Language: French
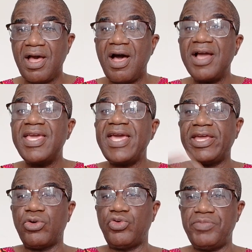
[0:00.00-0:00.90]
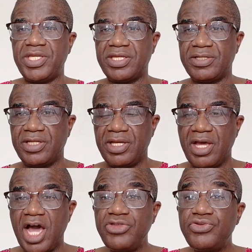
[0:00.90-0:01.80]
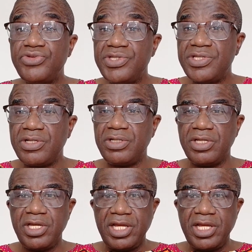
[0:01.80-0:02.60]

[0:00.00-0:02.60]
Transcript: en guerre économique en utilisant